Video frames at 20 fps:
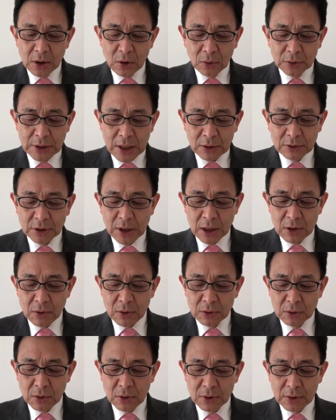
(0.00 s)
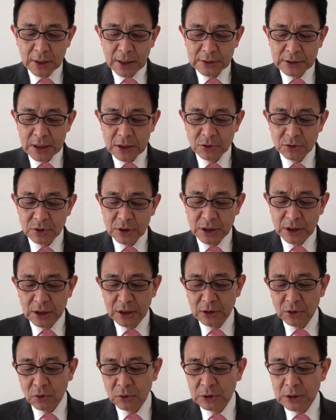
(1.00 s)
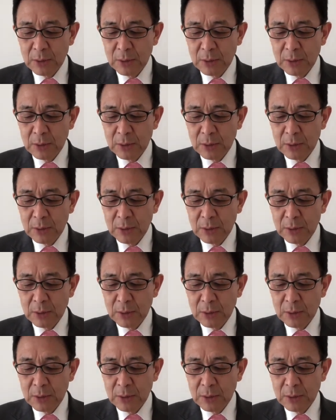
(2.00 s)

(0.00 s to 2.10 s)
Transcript: 虚弱者用の風邪薬とし